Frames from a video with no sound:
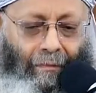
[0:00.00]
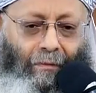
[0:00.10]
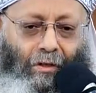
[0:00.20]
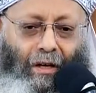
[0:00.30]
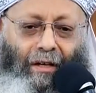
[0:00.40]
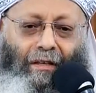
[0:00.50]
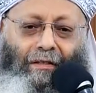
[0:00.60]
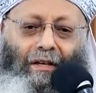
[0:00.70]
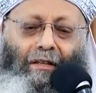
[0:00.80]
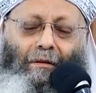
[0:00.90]
عشان كده
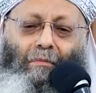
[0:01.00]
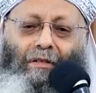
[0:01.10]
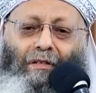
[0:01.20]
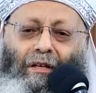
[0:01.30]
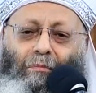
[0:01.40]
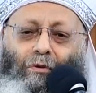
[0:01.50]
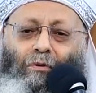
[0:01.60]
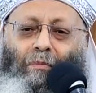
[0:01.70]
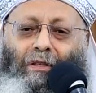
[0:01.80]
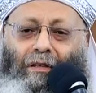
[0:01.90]
السيد المسيح بيقول
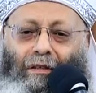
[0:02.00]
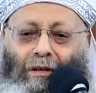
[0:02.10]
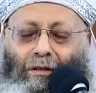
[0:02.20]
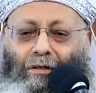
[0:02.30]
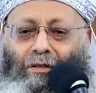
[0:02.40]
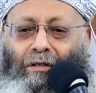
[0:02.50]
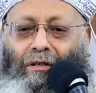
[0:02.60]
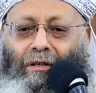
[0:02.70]
ما تقدرش